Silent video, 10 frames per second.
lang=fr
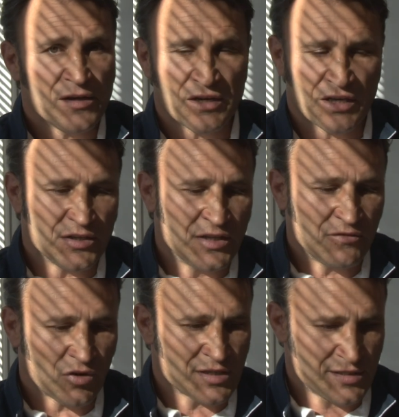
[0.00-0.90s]
les
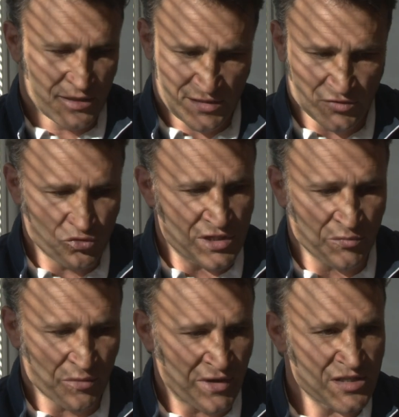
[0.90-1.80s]
guider, voilà, c'est tout
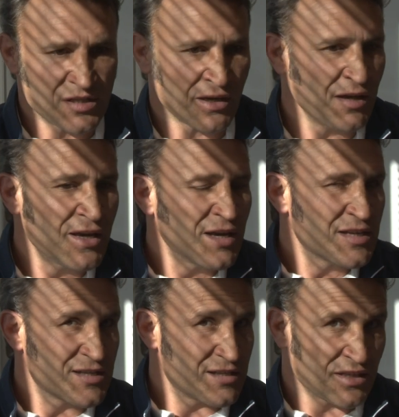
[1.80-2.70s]
simplement,
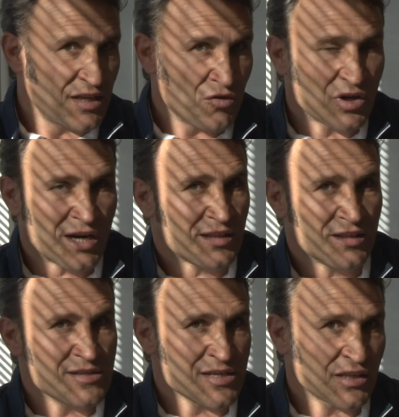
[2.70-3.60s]
ça, ça tient au caractère des